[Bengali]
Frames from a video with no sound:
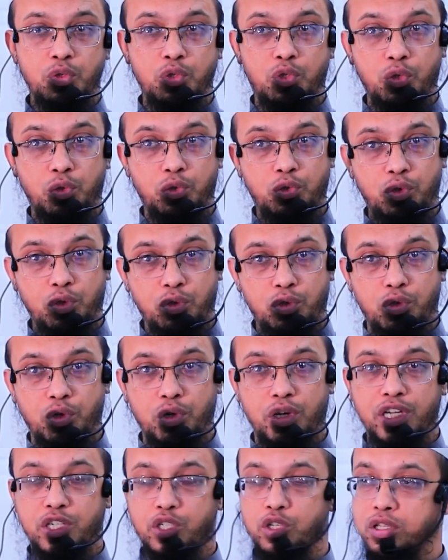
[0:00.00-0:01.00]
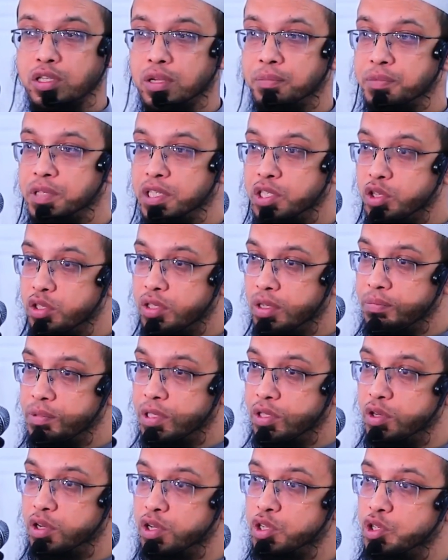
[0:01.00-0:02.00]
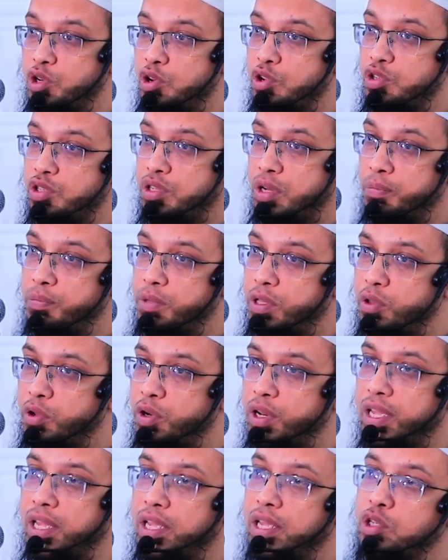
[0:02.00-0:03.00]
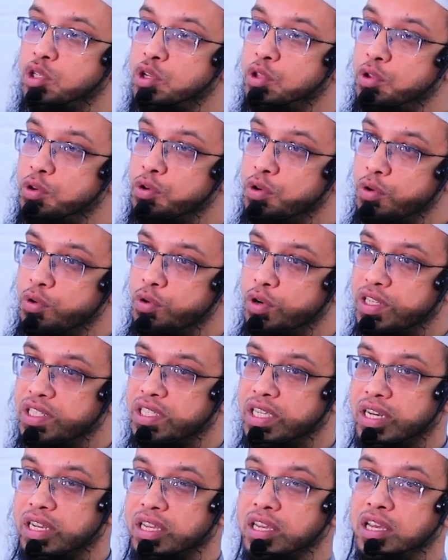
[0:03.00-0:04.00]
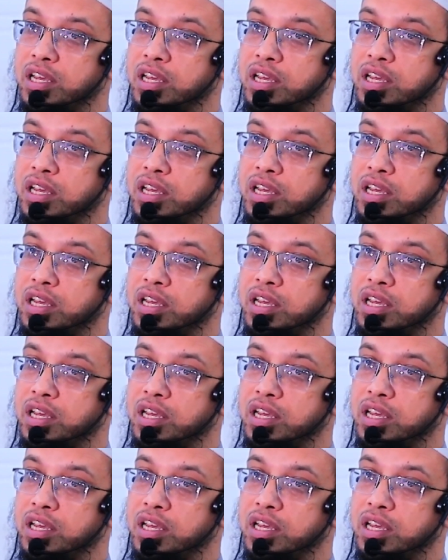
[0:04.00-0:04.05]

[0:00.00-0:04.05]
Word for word: যুগ যুগ ধরে শতাব্দী শতাব্দী ধরে সহস্রাব্দী ধরে সতর্ক করেছেন